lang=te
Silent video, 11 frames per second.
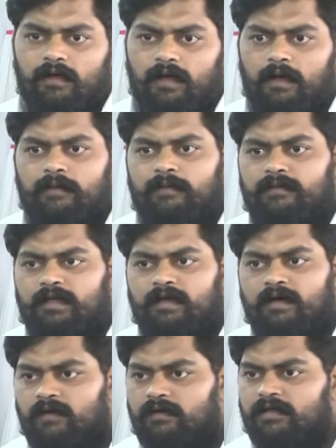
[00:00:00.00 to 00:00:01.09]
ఆ పాప ఏం
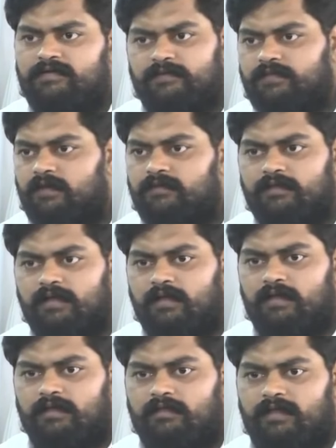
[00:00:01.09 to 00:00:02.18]
కావాలంటే చెప్తా ఉంది
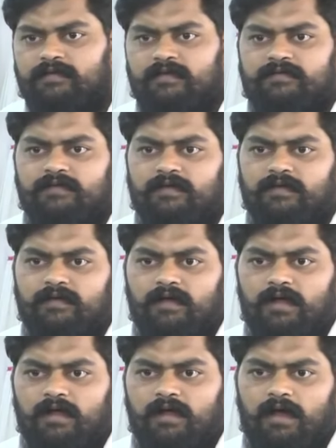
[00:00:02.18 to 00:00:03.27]
దయచేసి
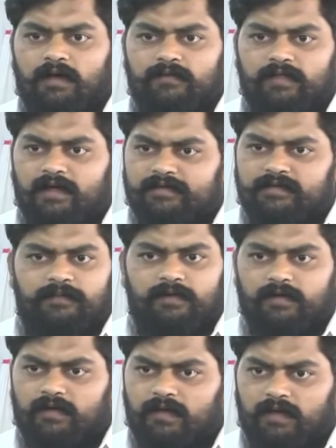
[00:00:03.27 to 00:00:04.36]
ఆ విధంగా చెప్
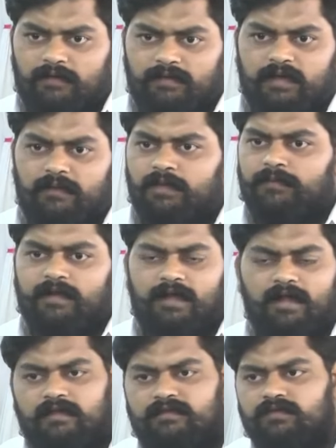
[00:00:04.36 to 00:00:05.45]
ఆ విధంగా మీరు
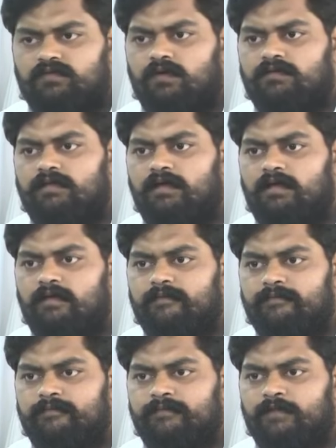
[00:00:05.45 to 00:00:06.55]
పరిగణలోకి తీసుకోవద్దండి
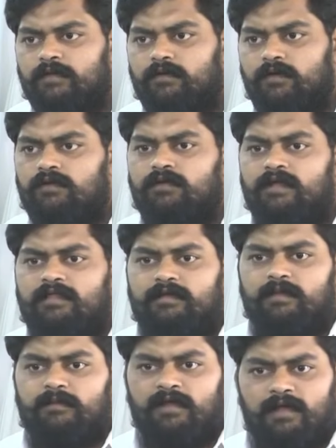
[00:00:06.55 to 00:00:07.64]
ఇంకోటి కూడా
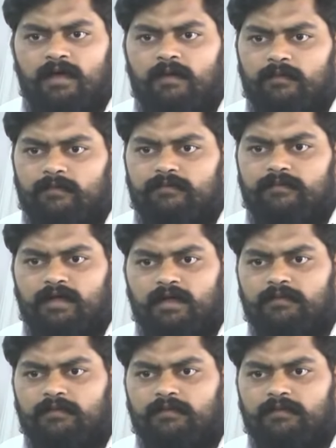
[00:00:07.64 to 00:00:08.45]
ఏంటంటే మీడియా మీడియా